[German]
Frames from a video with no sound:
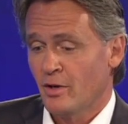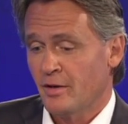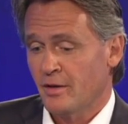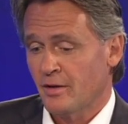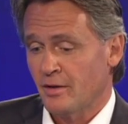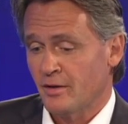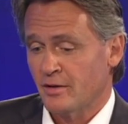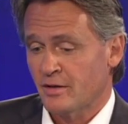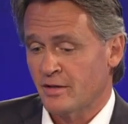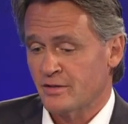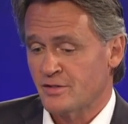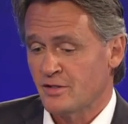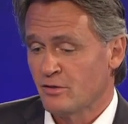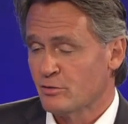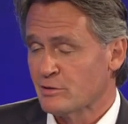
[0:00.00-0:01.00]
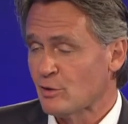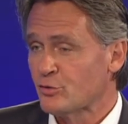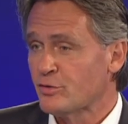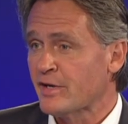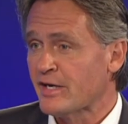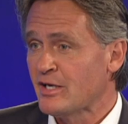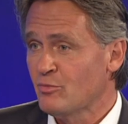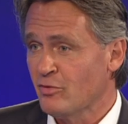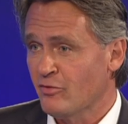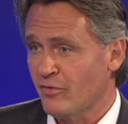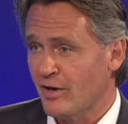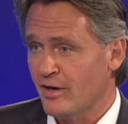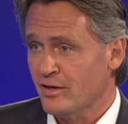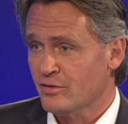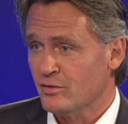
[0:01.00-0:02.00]
äh, Casinos, Lotterien
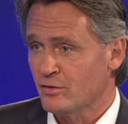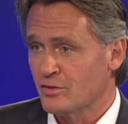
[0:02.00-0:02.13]
befragt und